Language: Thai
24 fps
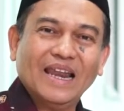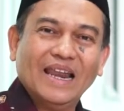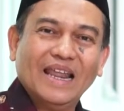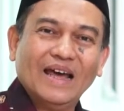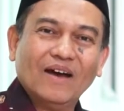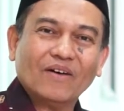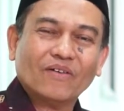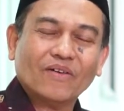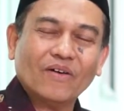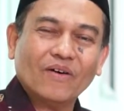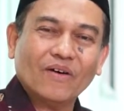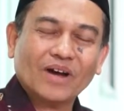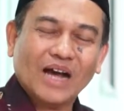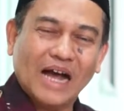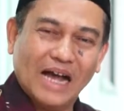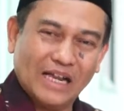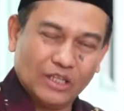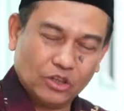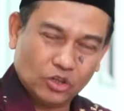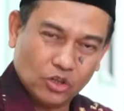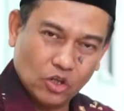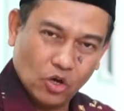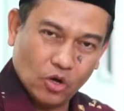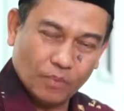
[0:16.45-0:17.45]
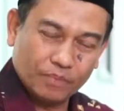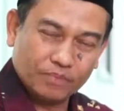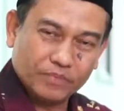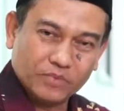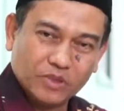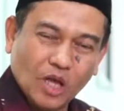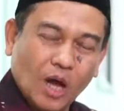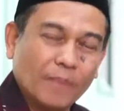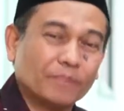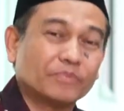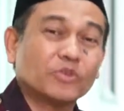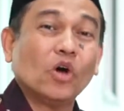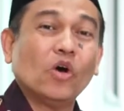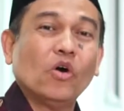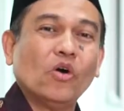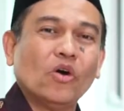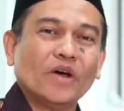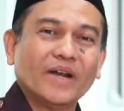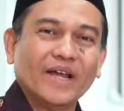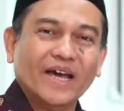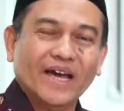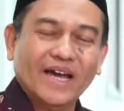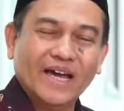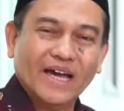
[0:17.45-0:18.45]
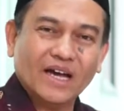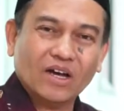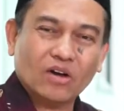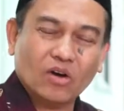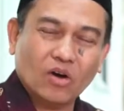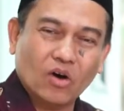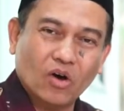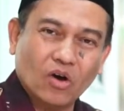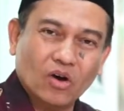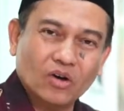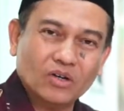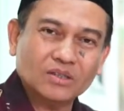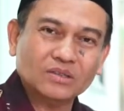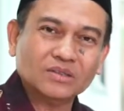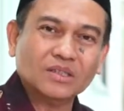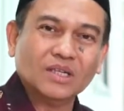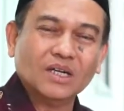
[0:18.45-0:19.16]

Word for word: แล้วก็การตอบโต้นะฮะของ